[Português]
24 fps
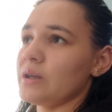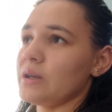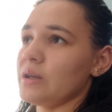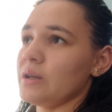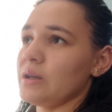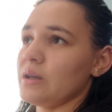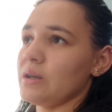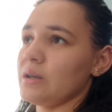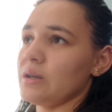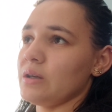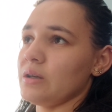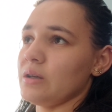
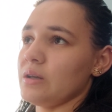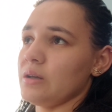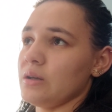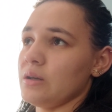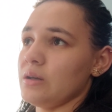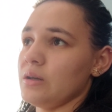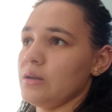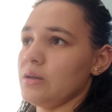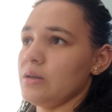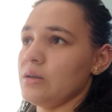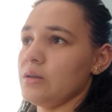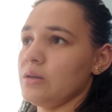
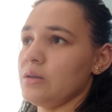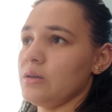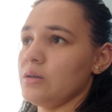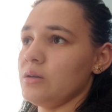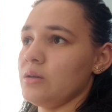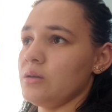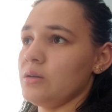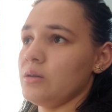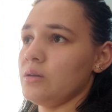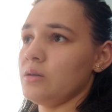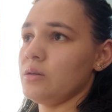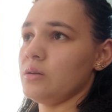que,
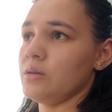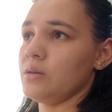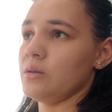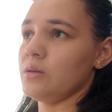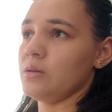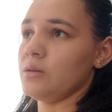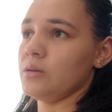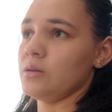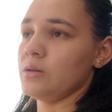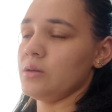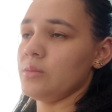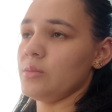
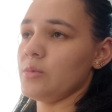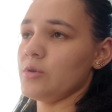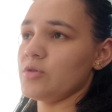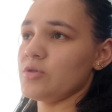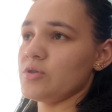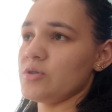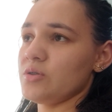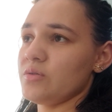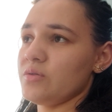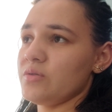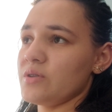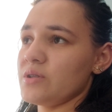no meu
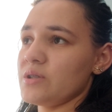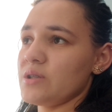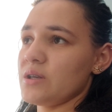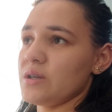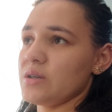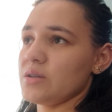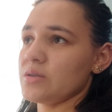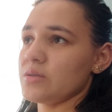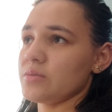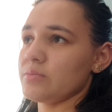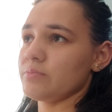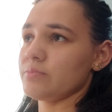dia, fazer
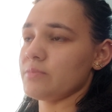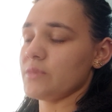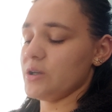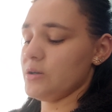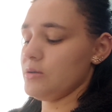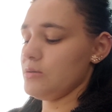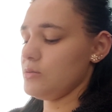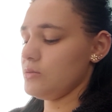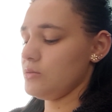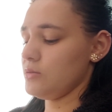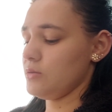isso, né?